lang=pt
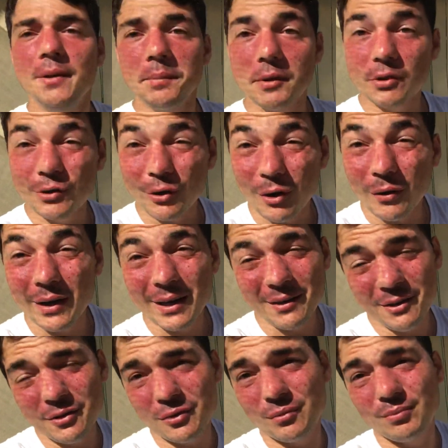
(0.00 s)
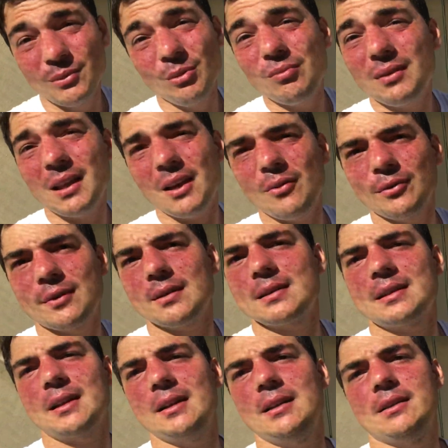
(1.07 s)
Pessoal, é isso. Não tem outra
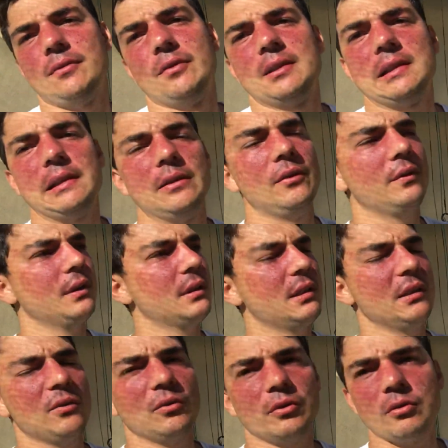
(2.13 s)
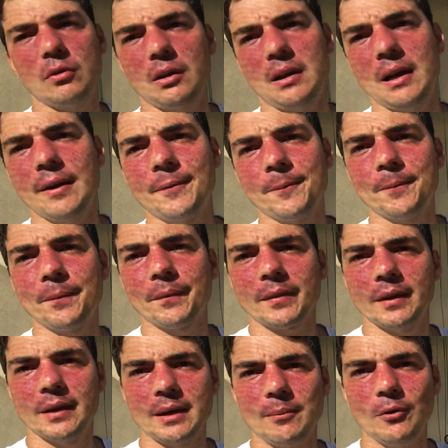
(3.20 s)
saída. Você não vai conseguir controlar.
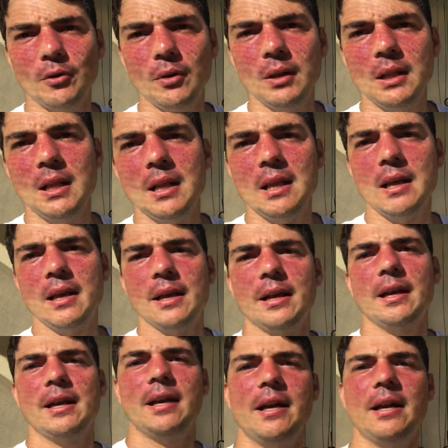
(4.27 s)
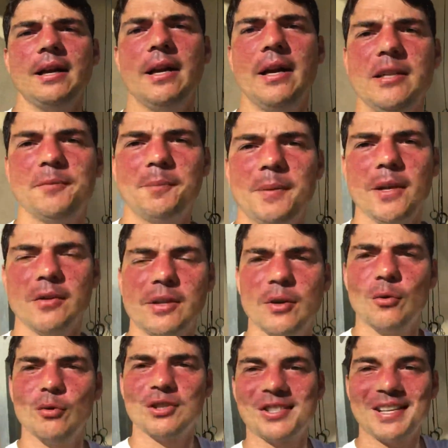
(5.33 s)
Tá bom? É, espero que
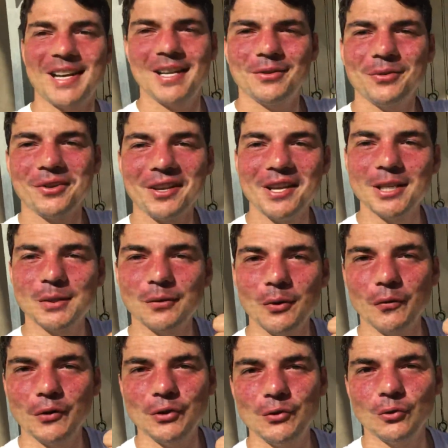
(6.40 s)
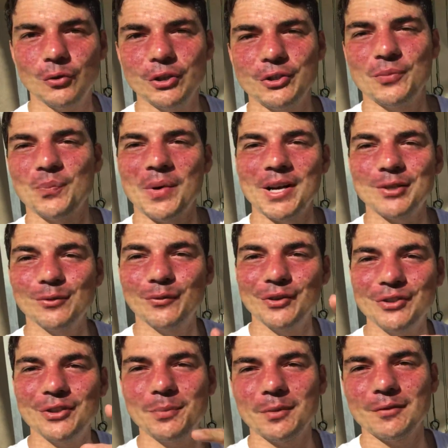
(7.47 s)
tenham gostado. Esse foi o vídeo de hoje. Mais um
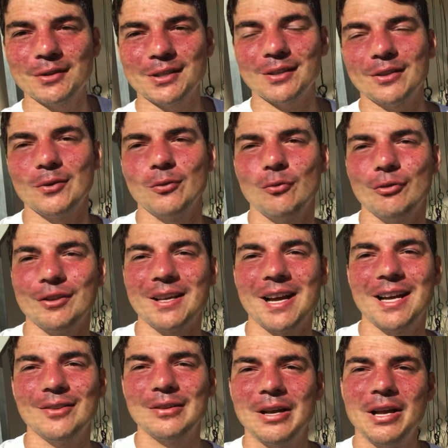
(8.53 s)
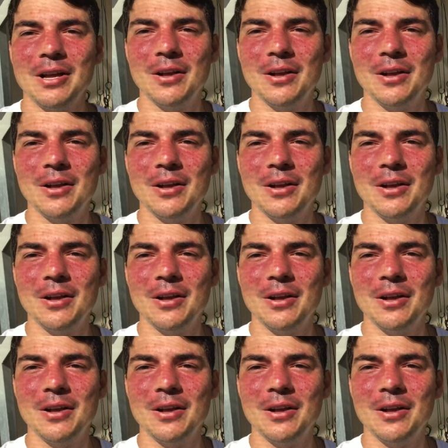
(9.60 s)
vídeo aí para você ter um cuidado.